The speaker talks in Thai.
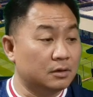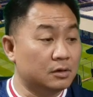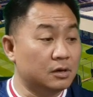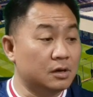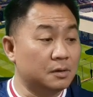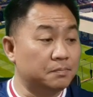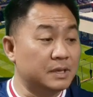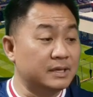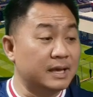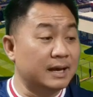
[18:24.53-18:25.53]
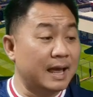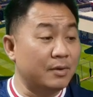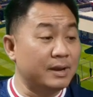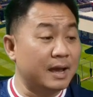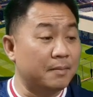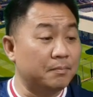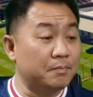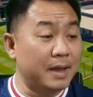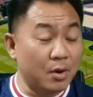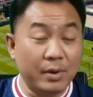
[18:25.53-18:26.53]
คือจริง ๆ แล้วเนี่ย
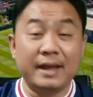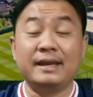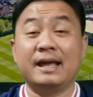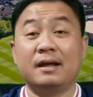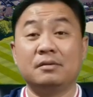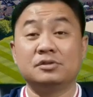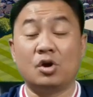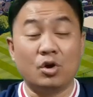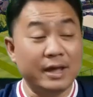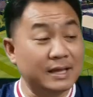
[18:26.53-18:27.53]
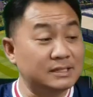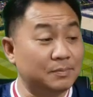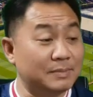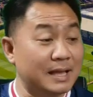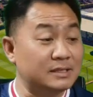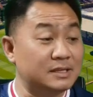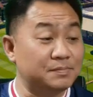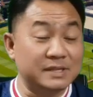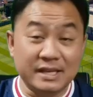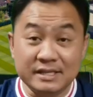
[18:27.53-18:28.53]
เบลเองเนี่ย 250 นัด
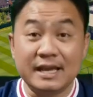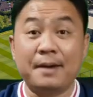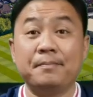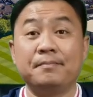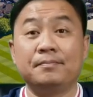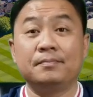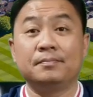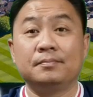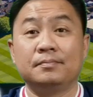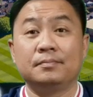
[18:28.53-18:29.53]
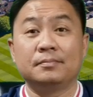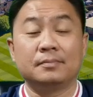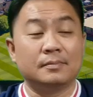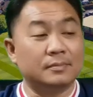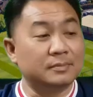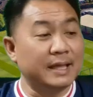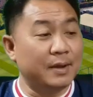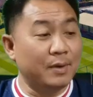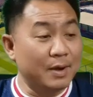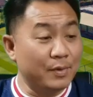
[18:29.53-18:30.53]
14 แชมป์ แต่
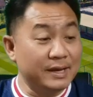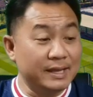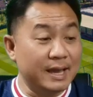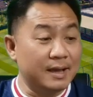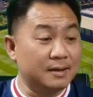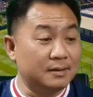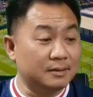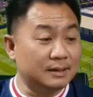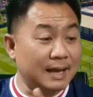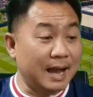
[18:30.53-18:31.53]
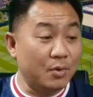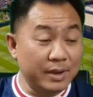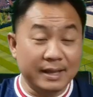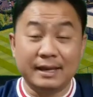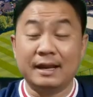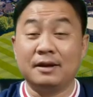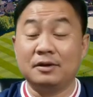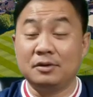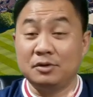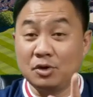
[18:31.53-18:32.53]
ว่าวันนี้เขาเองเนี่ย
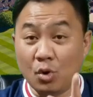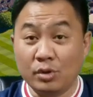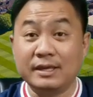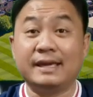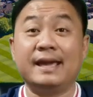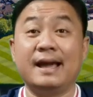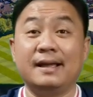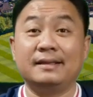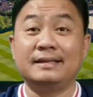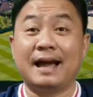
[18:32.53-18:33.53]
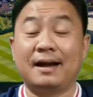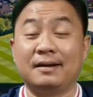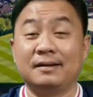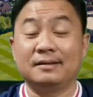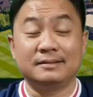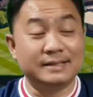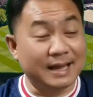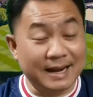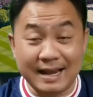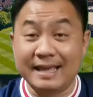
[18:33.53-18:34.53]
โดนอย่างเงี้ยจาก จาก
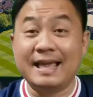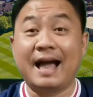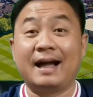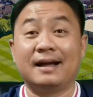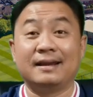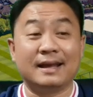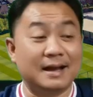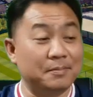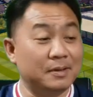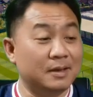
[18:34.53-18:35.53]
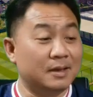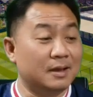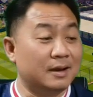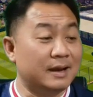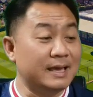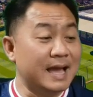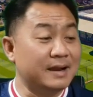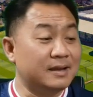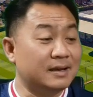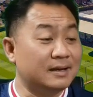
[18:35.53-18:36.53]
หลาย ๆ อย่างนะครับ และอย่าง
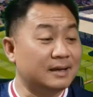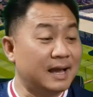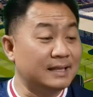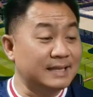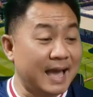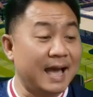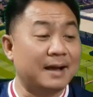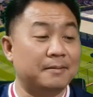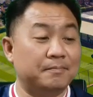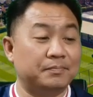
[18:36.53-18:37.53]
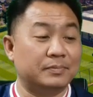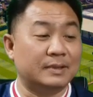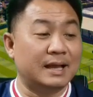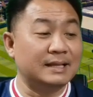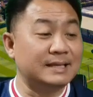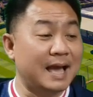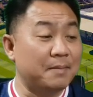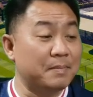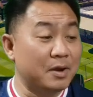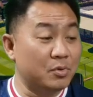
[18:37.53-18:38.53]
หนึ่งค่าจ้าง ค่าจ้าง
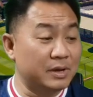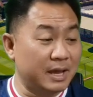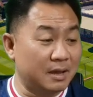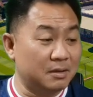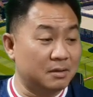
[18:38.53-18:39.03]
เบลเนี่ย